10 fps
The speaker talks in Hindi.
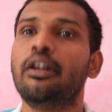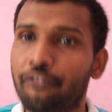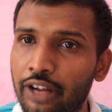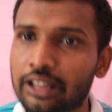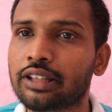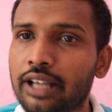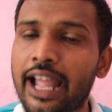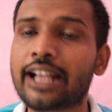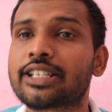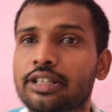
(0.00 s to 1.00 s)
विथ
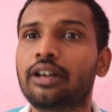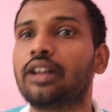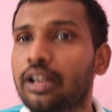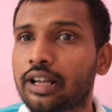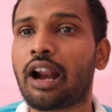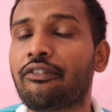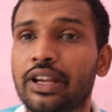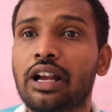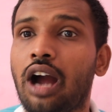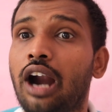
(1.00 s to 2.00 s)
एक्सटर्नल
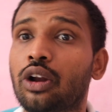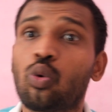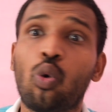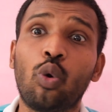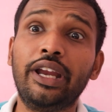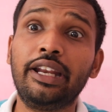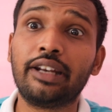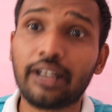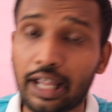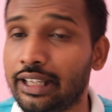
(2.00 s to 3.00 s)
ग्राफिक कार्ड कोई
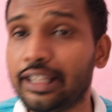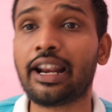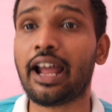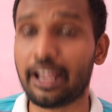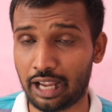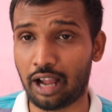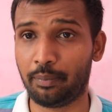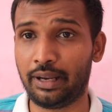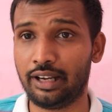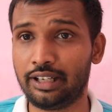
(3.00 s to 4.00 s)
नहीं दे रहा है यहाँ
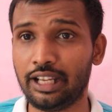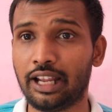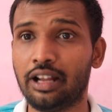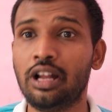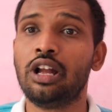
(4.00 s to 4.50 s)
पे ठीक है